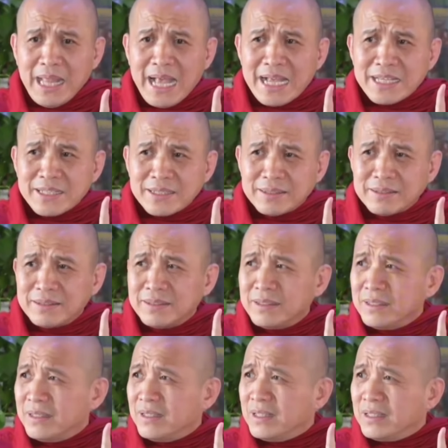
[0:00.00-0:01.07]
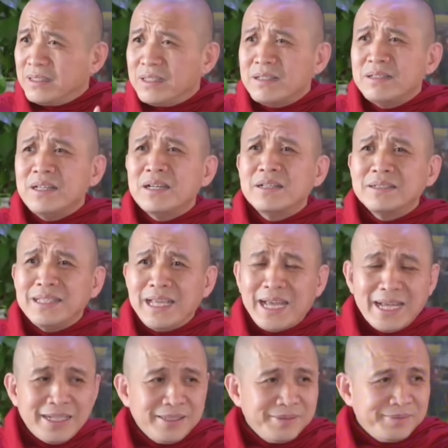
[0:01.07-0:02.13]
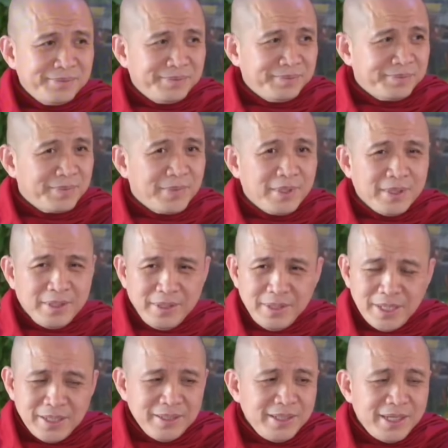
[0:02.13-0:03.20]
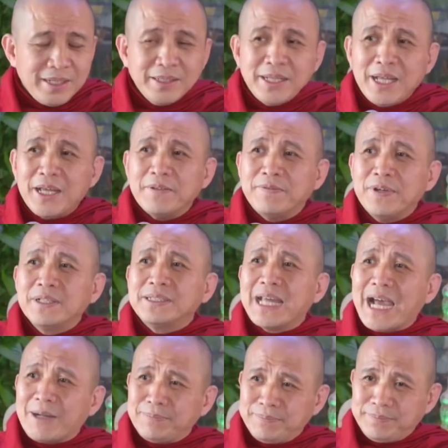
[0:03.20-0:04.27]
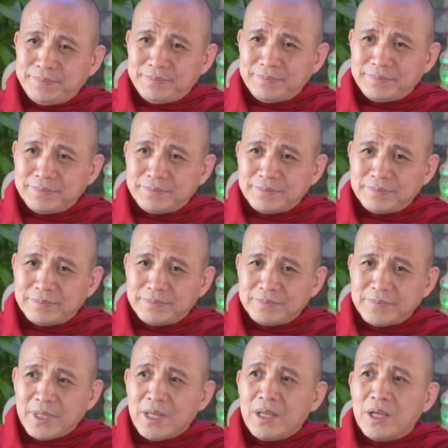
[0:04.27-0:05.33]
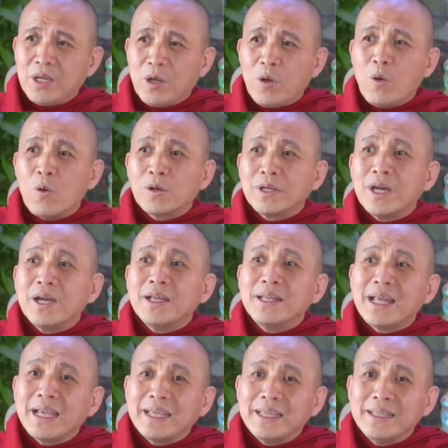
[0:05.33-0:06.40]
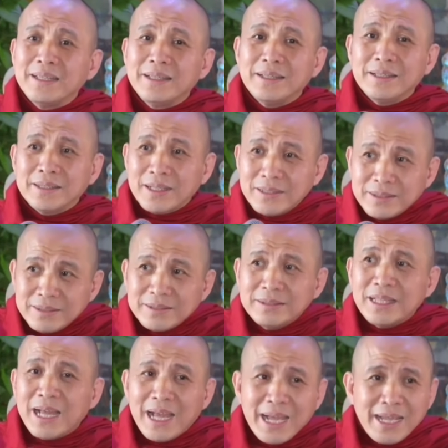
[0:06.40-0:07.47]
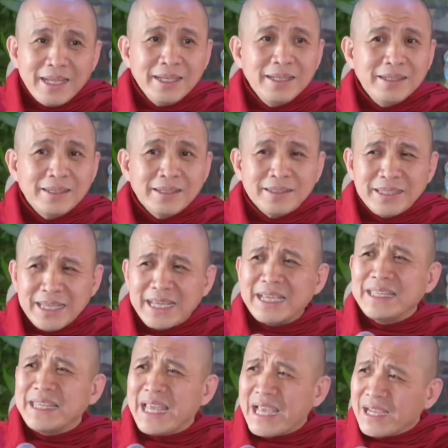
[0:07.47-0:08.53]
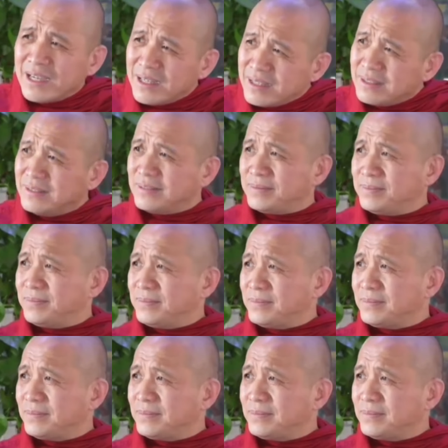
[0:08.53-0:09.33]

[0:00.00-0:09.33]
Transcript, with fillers: là cứ đơn giản những vấn đề phức tạp cuộc đời này thư thái nhẹ nhàng hơn